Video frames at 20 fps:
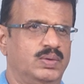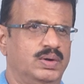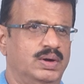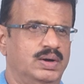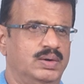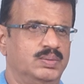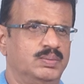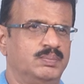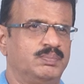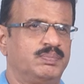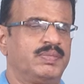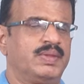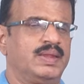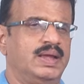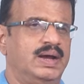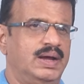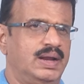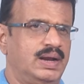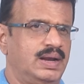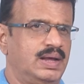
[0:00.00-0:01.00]
ఉన్నాడు
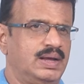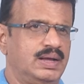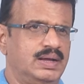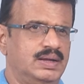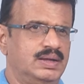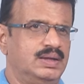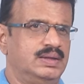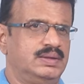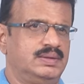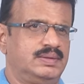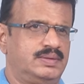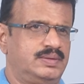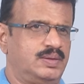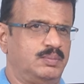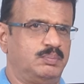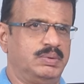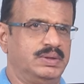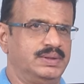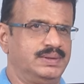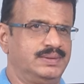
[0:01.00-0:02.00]
అలాగా
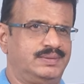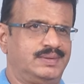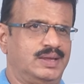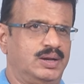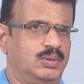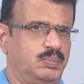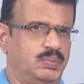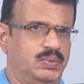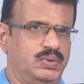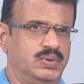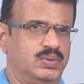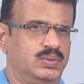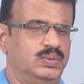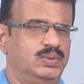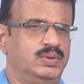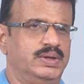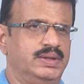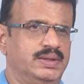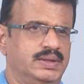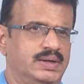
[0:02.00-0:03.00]
సిబ్బంది సరిపోరు
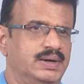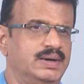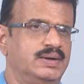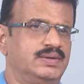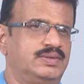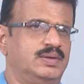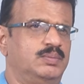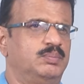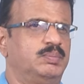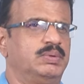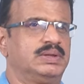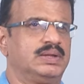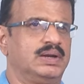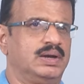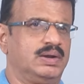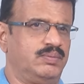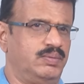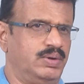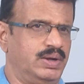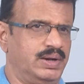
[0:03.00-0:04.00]
ఎందుకంటే
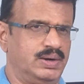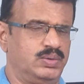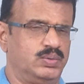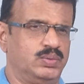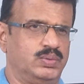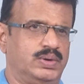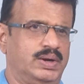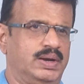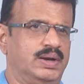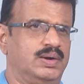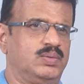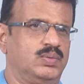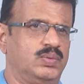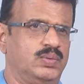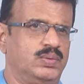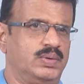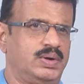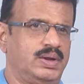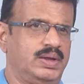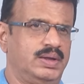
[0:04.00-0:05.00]
సిబ్బందులకు వేరే డ్యూటీలు
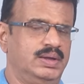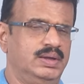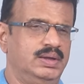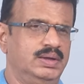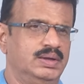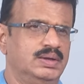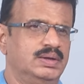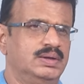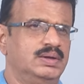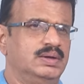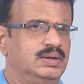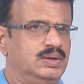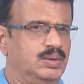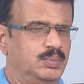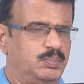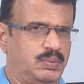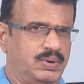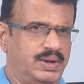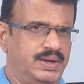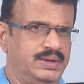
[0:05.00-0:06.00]
కూడా ఉంటాయి
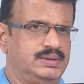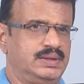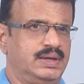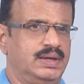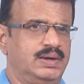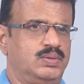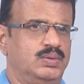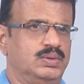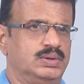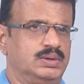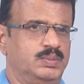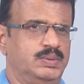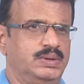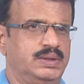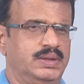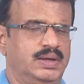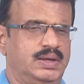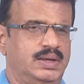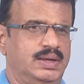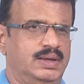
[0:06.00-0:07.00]
ఇప్పుడైతే
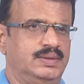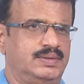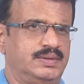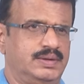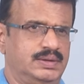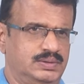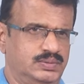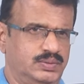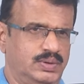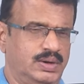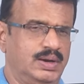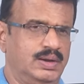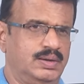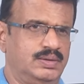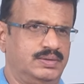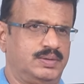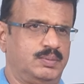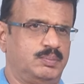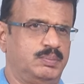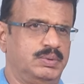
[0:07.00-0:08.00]
కొంతమందికి
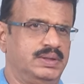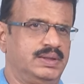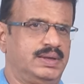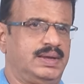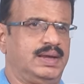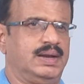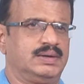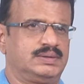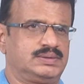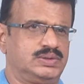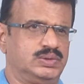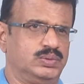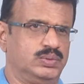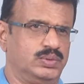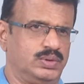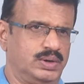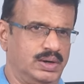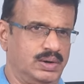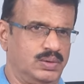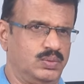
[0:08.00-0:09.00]
సచివాలయ సిబ్బందికి ఎలక్షన్
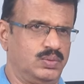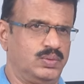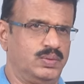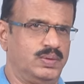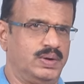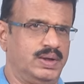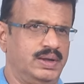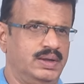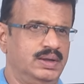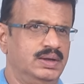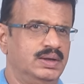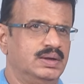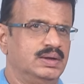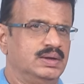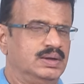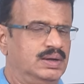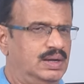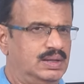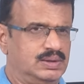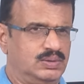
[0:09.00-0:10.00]
డ్యూటీలు కూడా ఉన్నాయి
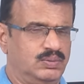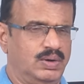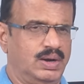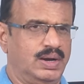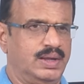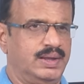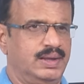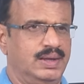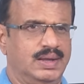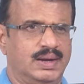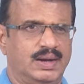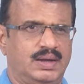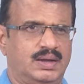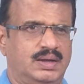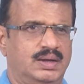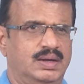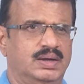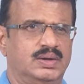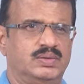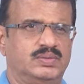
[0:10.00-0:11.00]
అందువల్ల ఏ
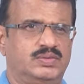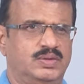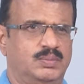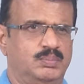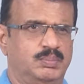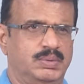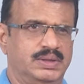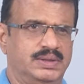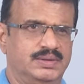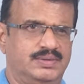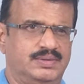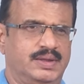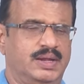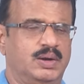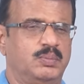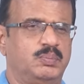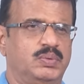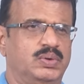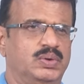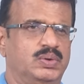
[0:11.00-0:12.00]
రకంగానూ సిబ్బంది
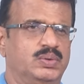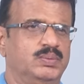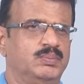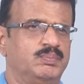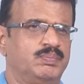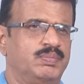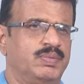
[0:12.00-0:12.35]
సరిపోరు